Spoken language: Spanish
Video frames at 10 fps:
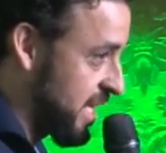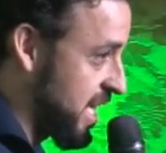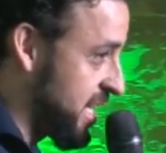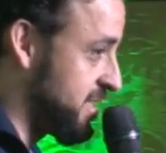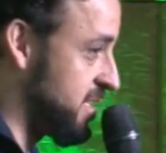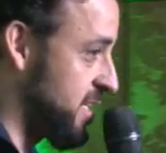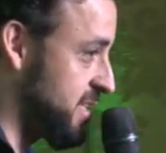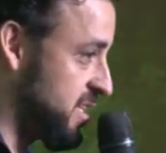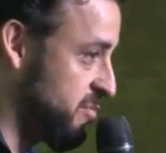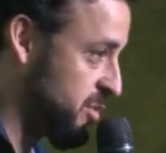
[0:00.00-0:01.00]
qué cantidad
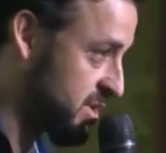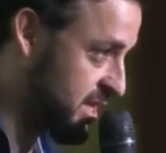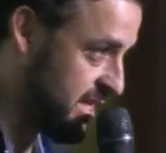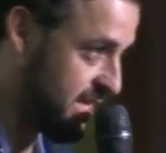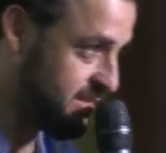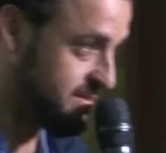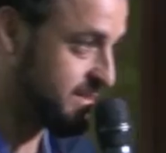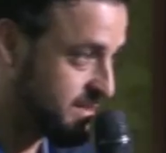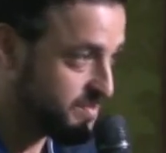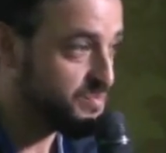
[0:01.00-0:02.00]
transportarán
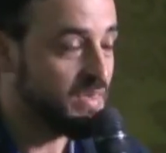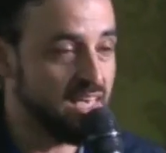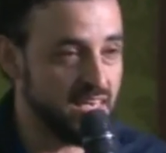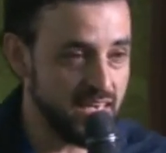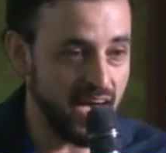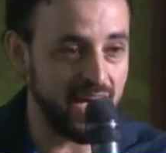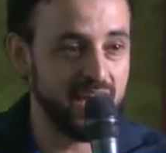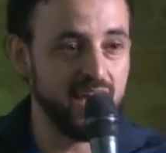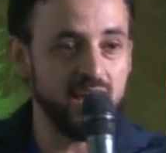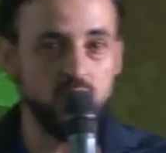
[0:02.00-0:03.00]
y a qué